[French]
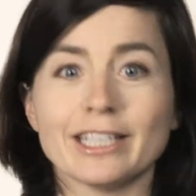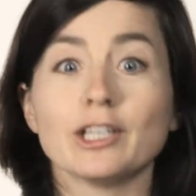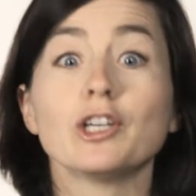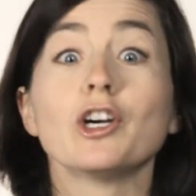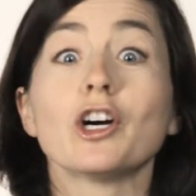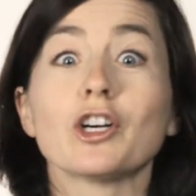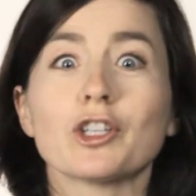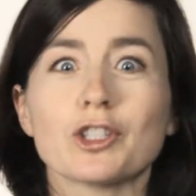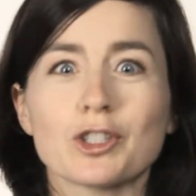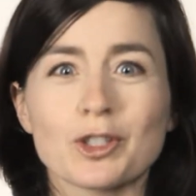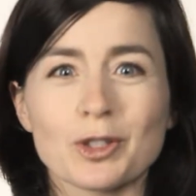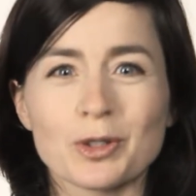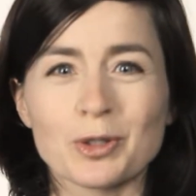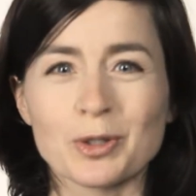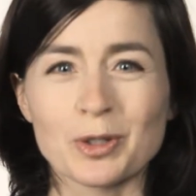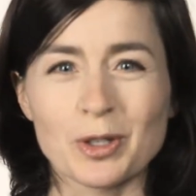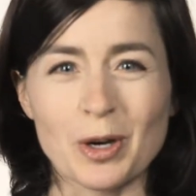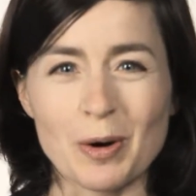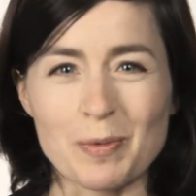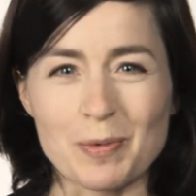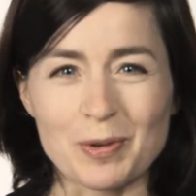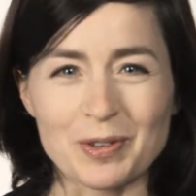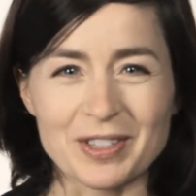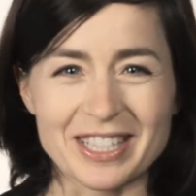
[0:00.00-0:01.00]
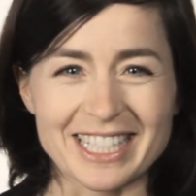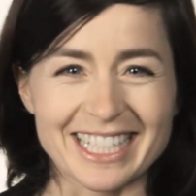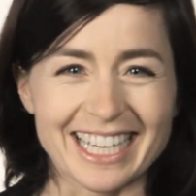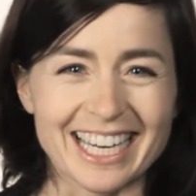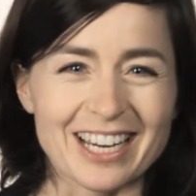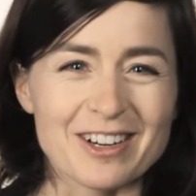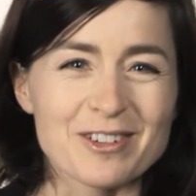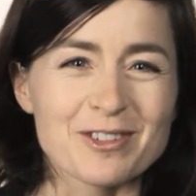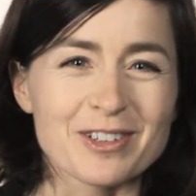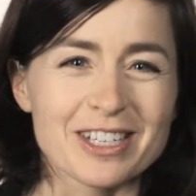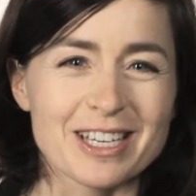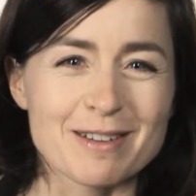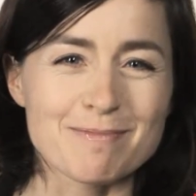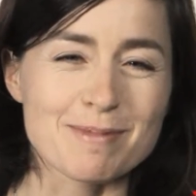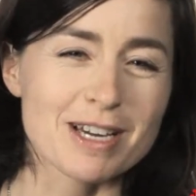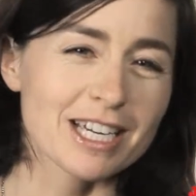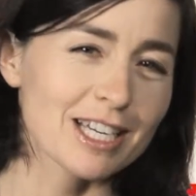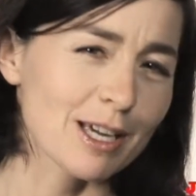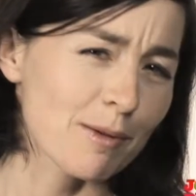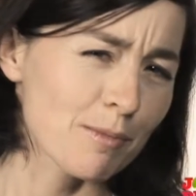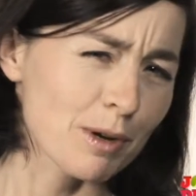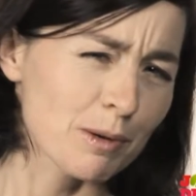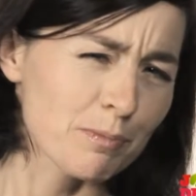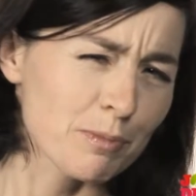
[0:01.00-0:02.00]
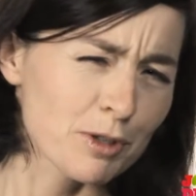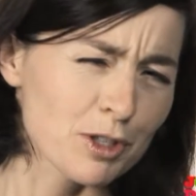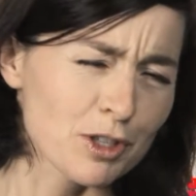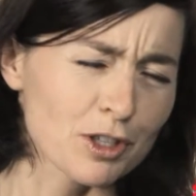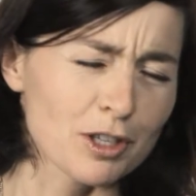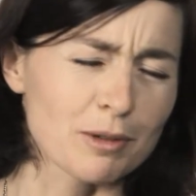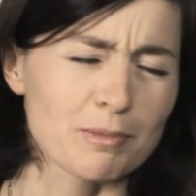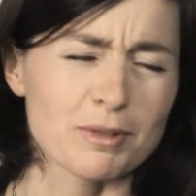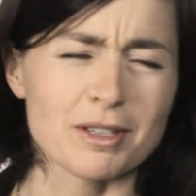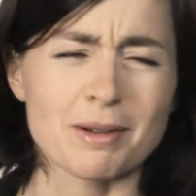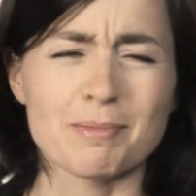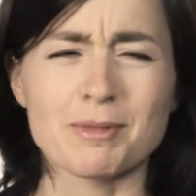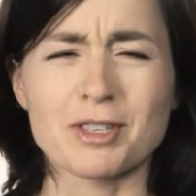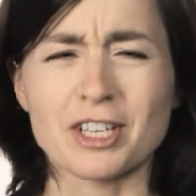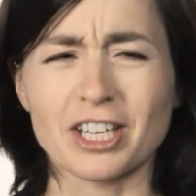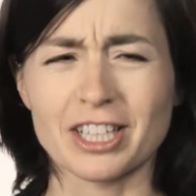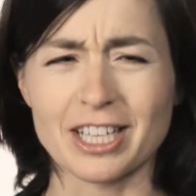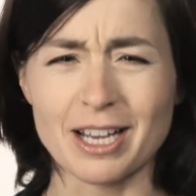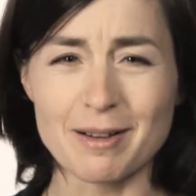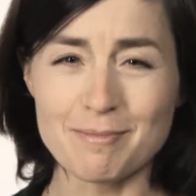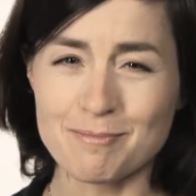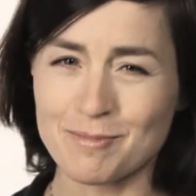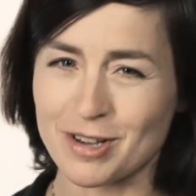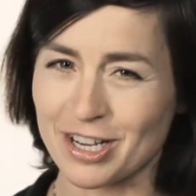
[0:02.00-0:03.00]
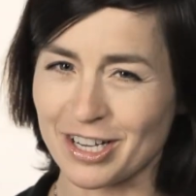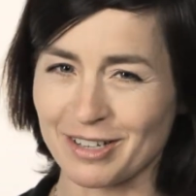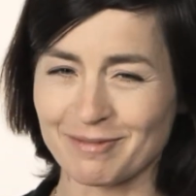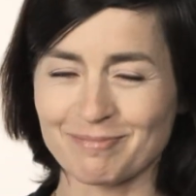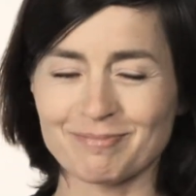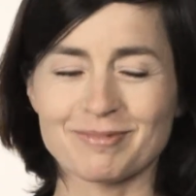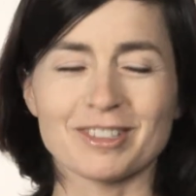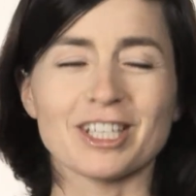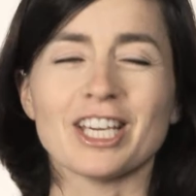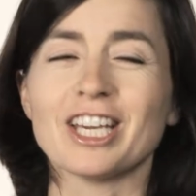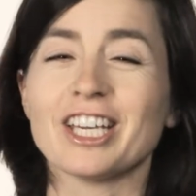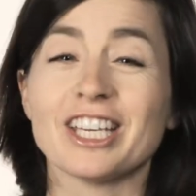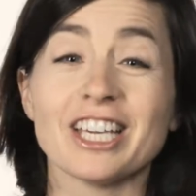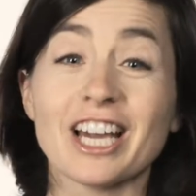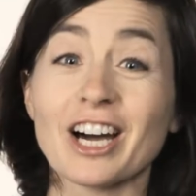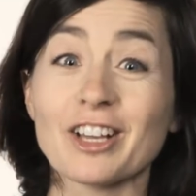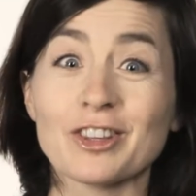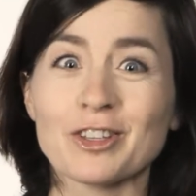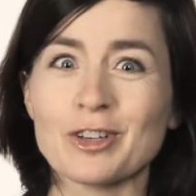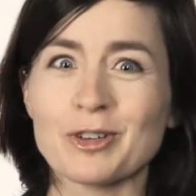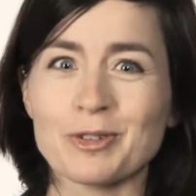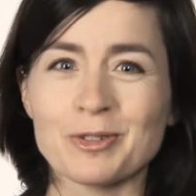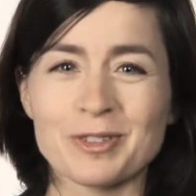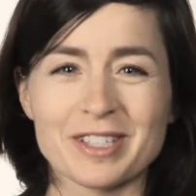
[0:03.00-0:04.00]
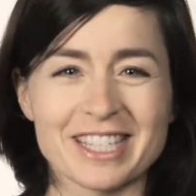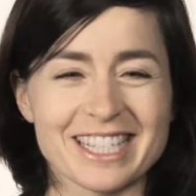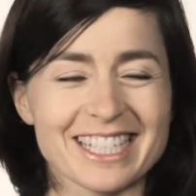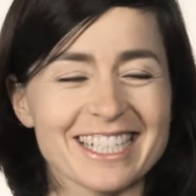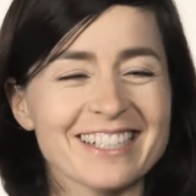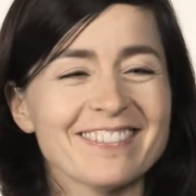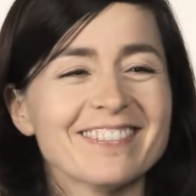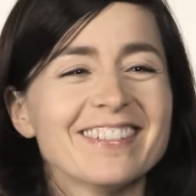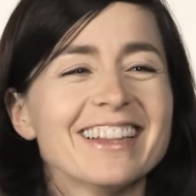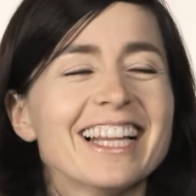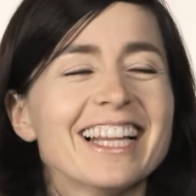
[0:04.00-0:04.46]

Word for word: gosseux, comme on dirait au Québec, ils n'appellent pas ça comme ça Amsterdam, mais il y en a aussi.